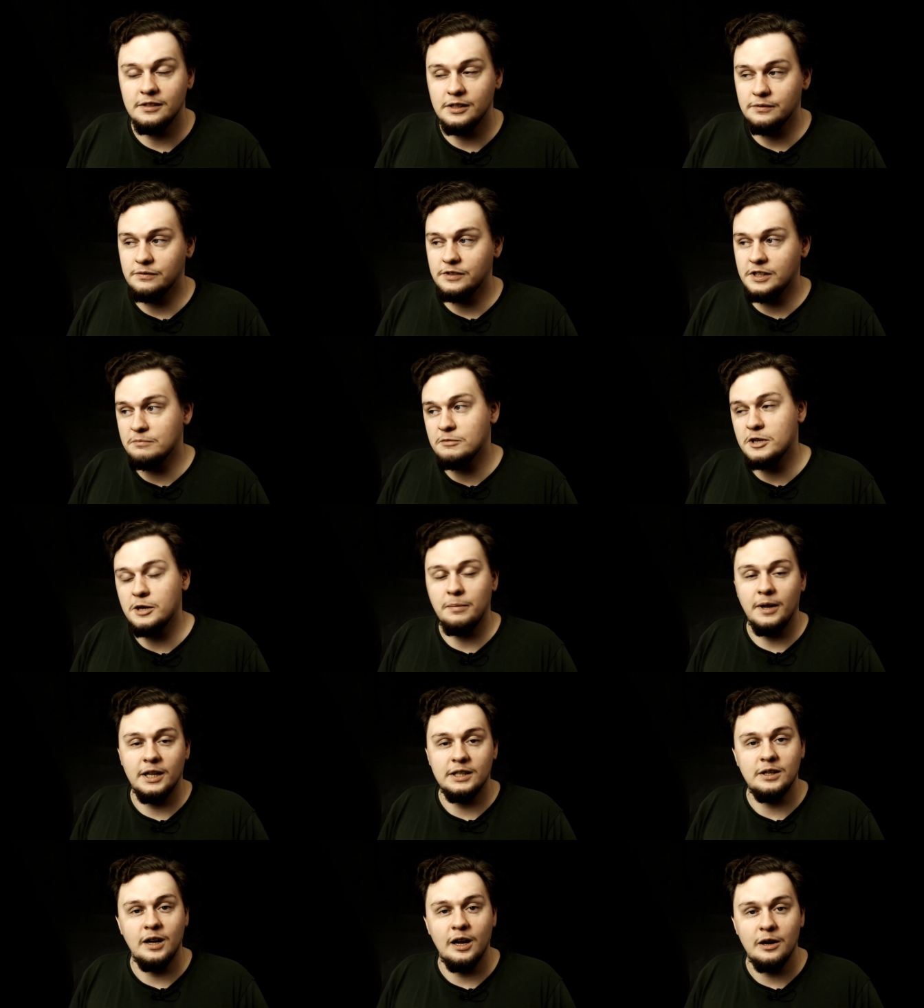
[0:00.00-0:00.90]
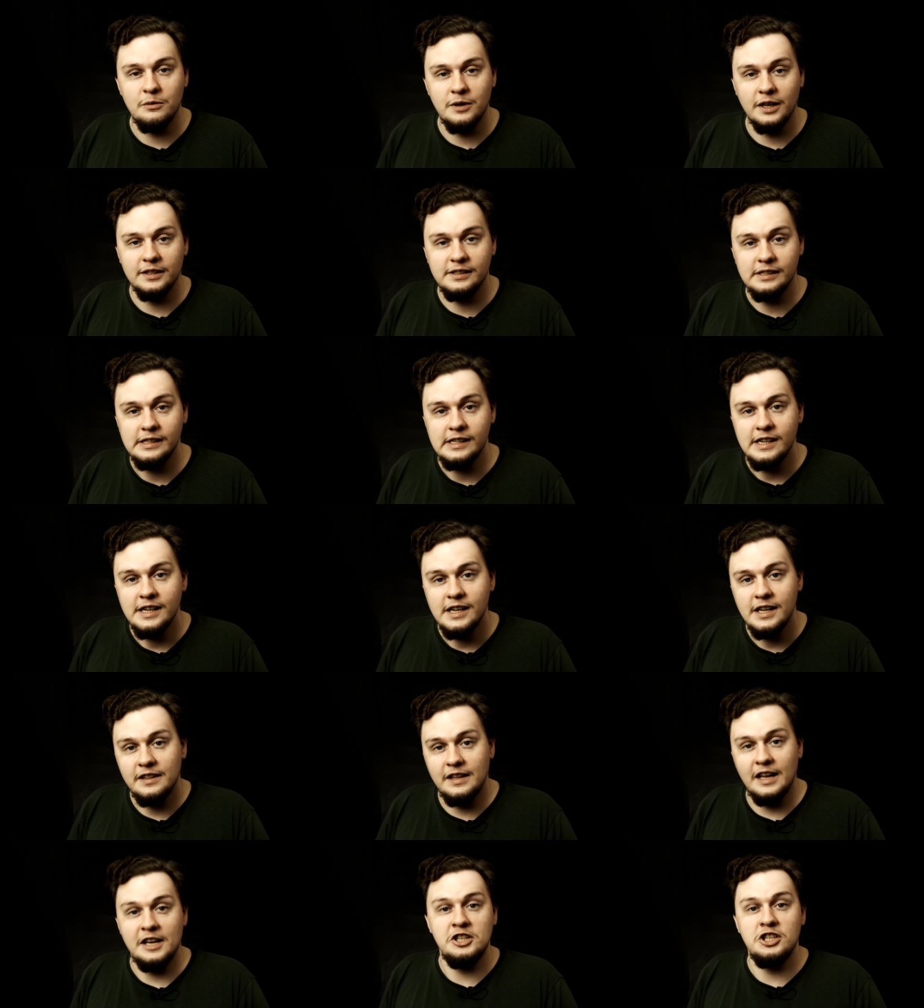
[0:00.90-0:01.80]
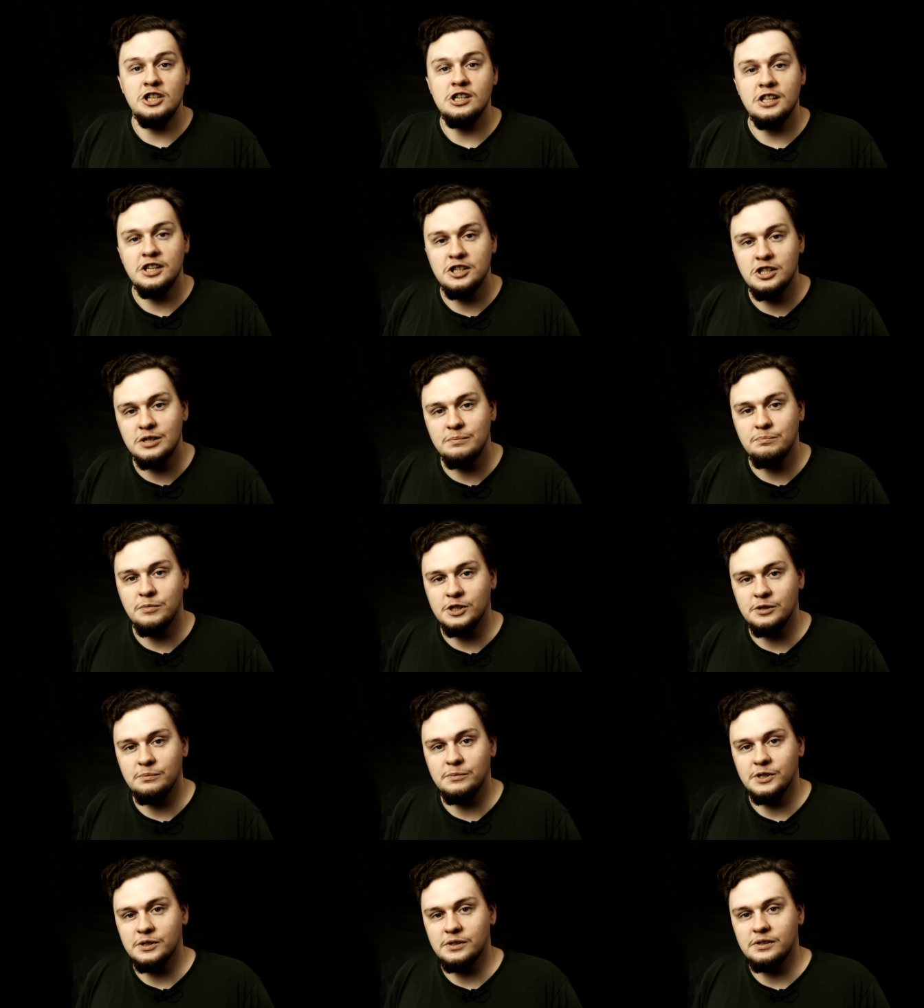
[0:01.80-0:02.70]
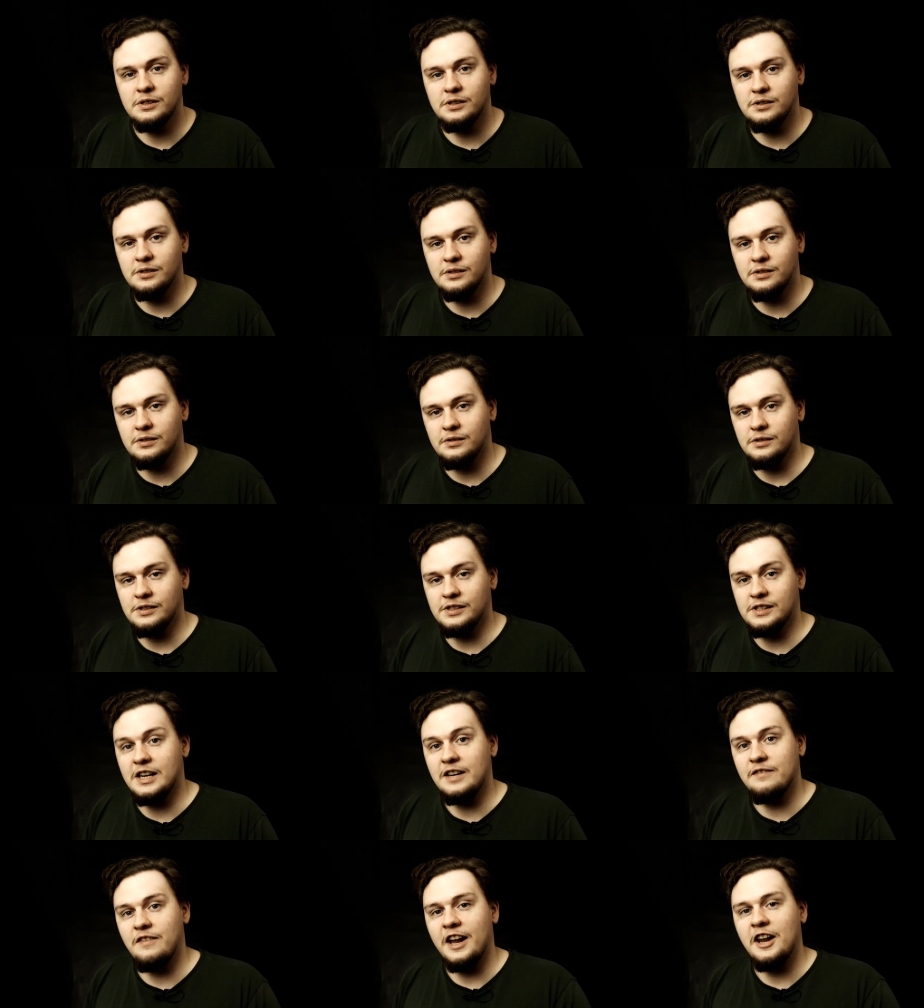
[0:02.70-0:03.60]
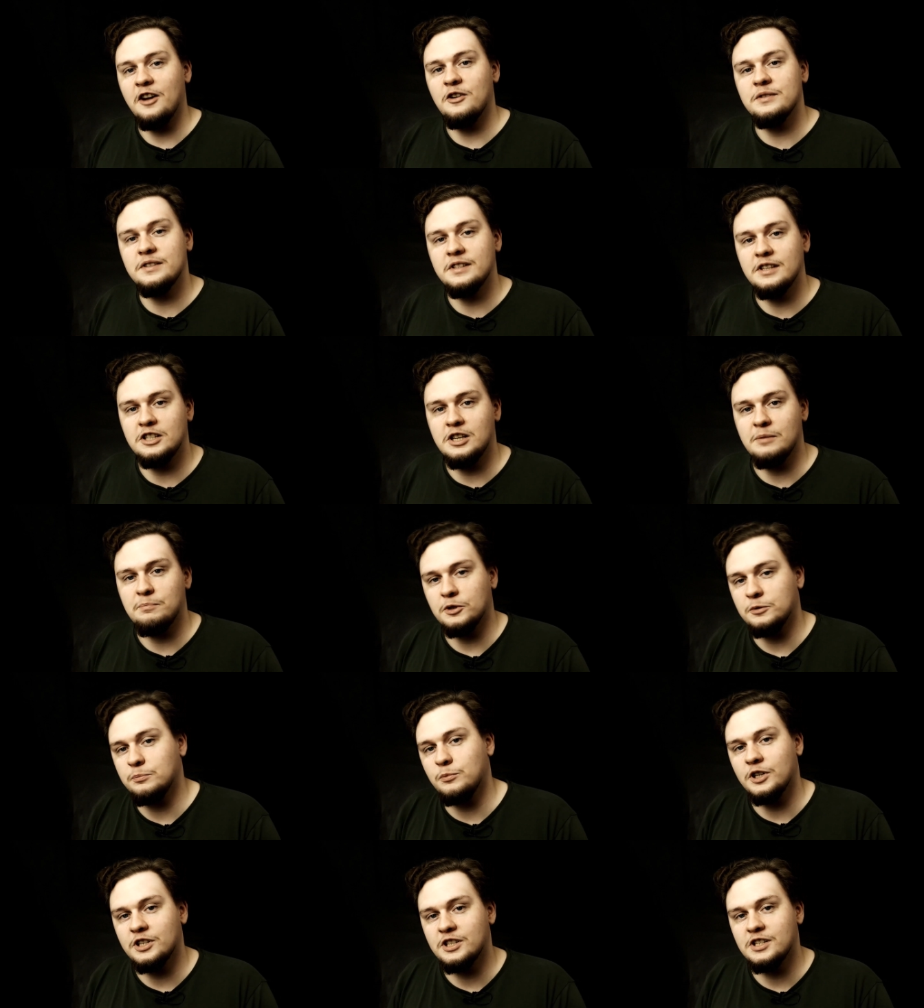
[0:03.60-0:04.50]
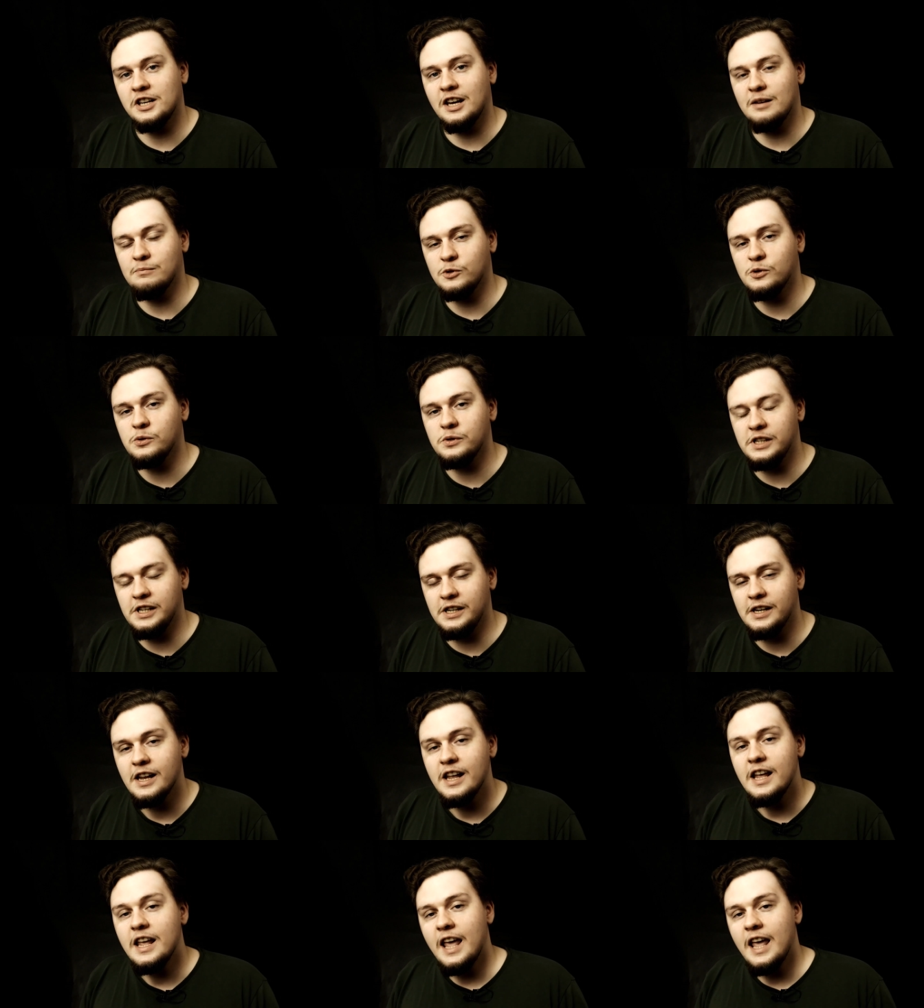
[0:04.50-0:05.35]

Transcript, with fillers: No, w tym przypadku akurat najsilniejszy podmiot skrywający się pod płaszczykiem Unii